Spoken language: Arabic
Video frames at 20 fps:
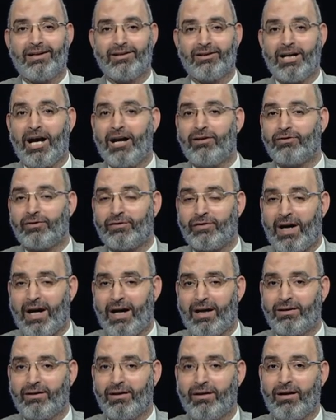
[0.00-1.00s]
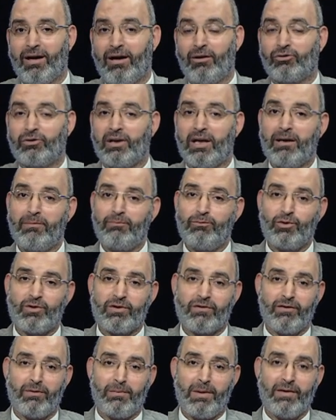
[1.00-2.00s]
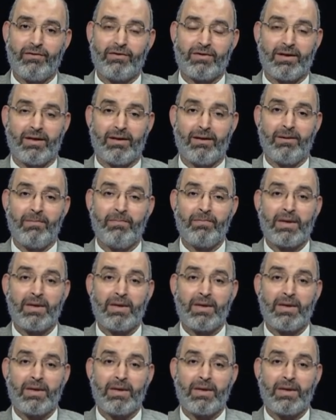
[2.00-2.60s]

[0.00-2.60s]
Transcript: ضعف في عضلة أو تيبس في مفصل